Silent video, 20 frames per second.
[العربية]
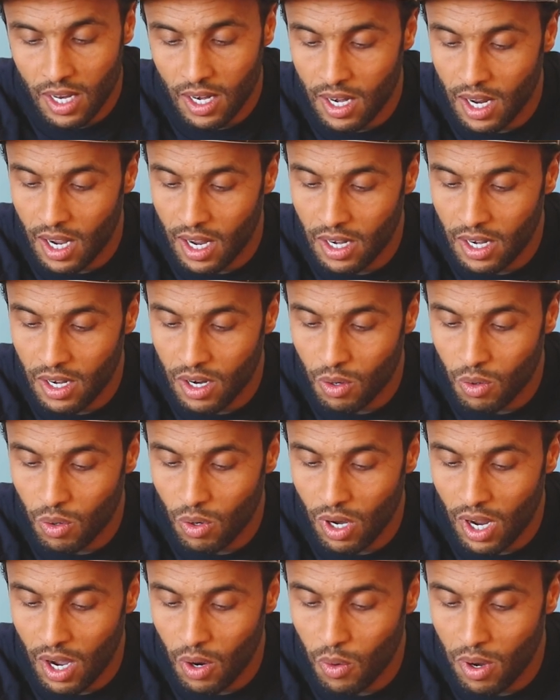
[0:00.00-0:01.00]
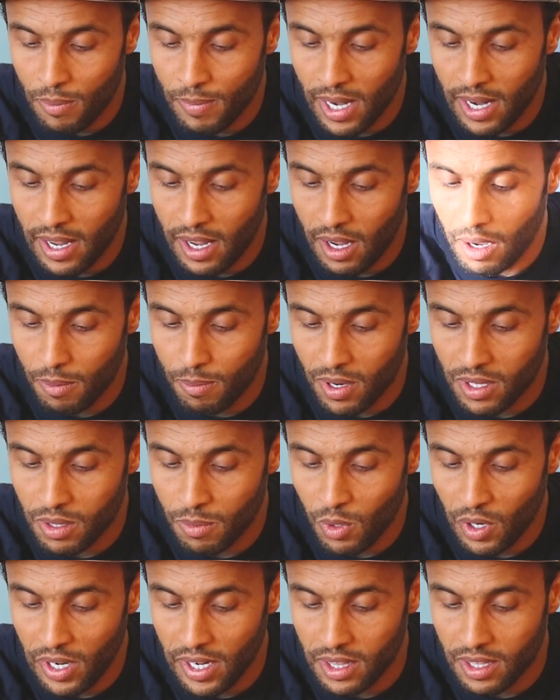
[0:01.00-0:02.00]
لأن كل عوامل الإحباط
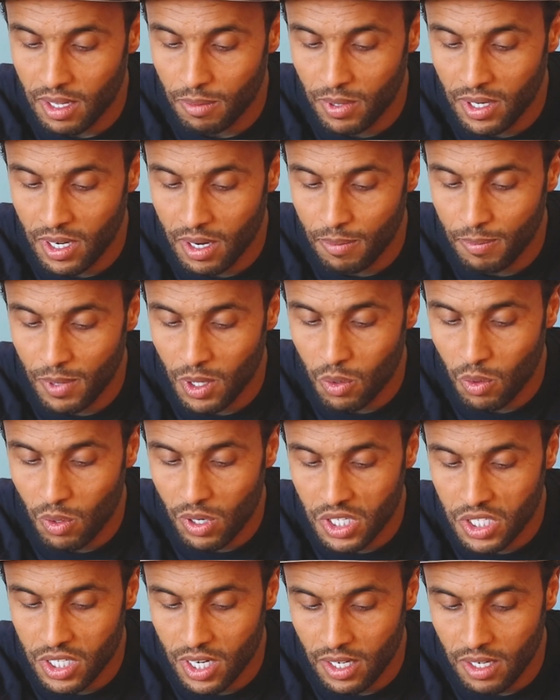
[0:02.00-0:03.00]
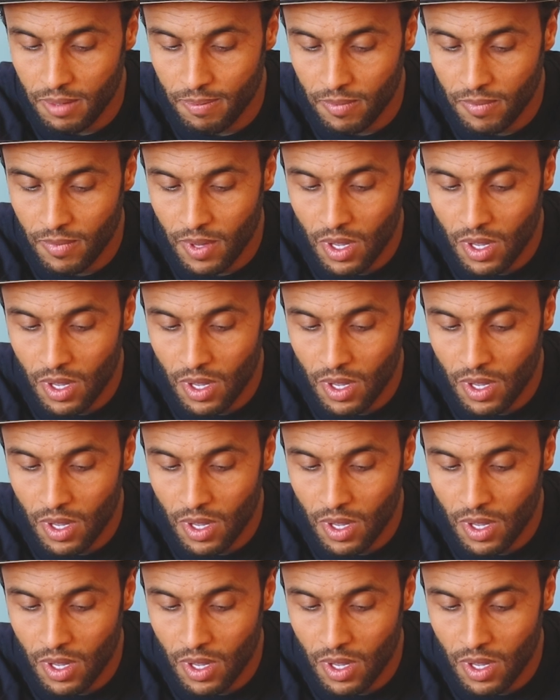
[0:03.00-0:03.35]
محيطة بنا من كل جانب